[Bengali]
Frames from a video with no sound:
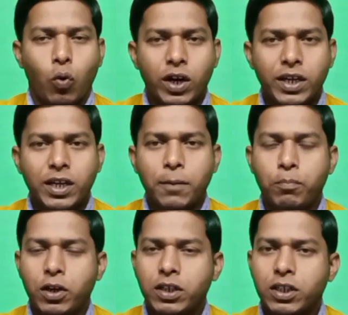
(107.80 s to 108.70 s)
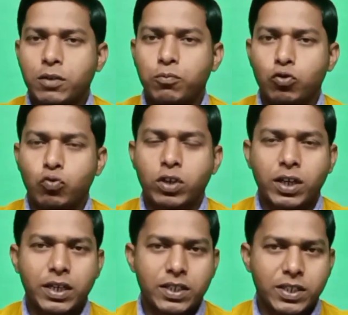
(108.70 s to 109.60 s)
অনেকে প্রেগনেন্ট পশুকে
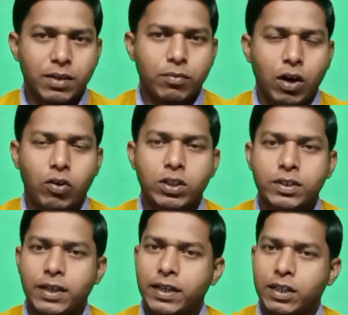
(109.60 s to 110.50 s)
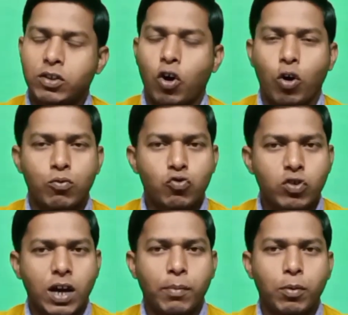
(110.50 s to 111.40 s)
ক্যালসিয়াম খাওয়াতে চাই না তা
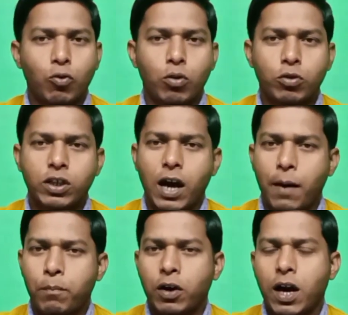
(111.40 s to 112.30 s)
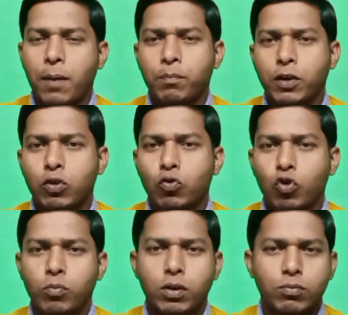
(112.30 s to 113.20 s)
অবশ্যই আমি বলবো যে আপনারা আপনার
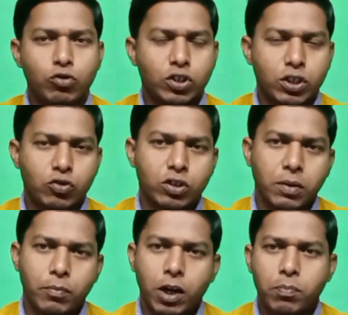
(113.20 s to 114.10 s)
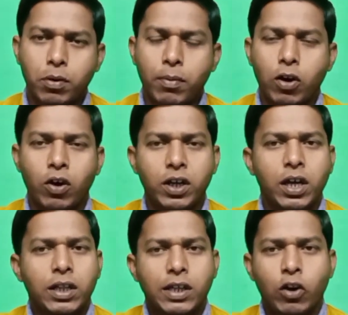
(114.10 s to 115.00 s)
গরু এবং মহিষকে যদি মিল্ক ফিভার হয়
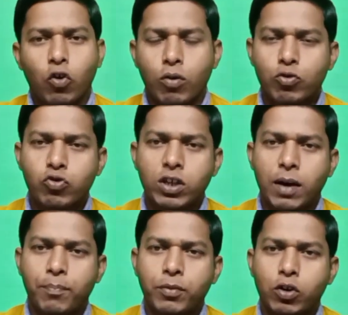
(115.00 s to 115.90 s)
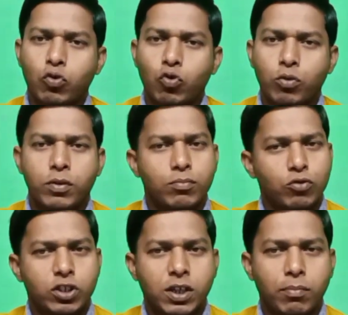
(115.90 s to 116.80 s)
তাহলে অবশ্যই আপনার গরু এবং
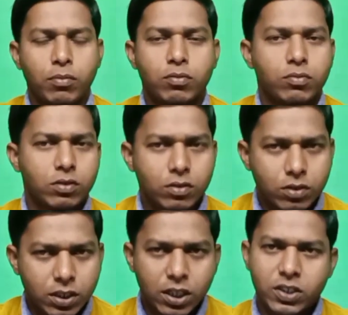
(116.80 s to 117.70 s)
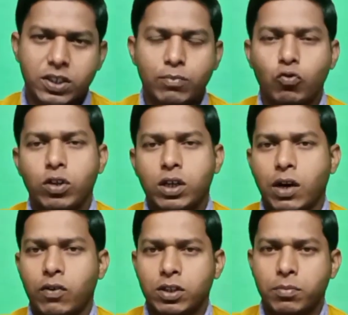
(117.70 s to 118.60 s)
মহিষকে ক্যালসিয়ামগুলি
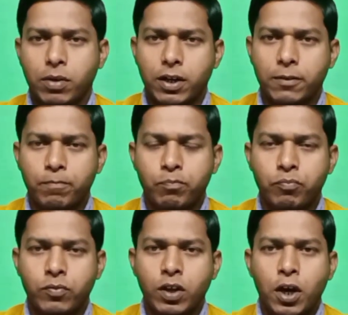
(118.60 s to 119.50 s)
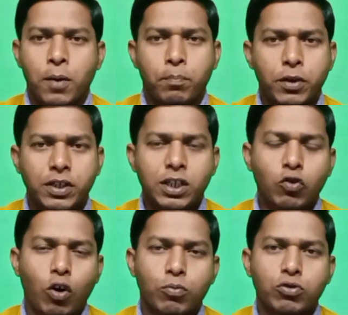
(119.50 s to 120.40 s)
খাওয়াতে পারেন প্রেগনেন্ট
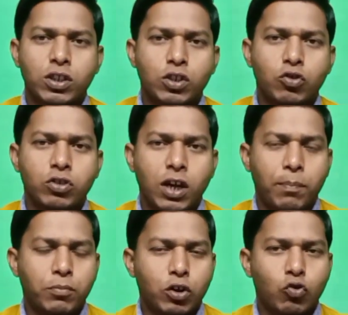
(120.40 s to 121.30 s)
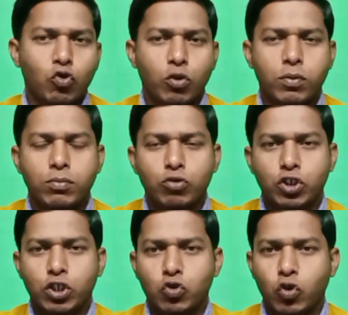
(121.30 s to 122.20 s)
অবস্থাতে যদি আপনার গরু এবং
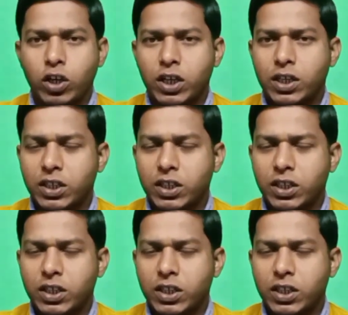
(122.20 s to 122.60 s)
মহিষের শরীরের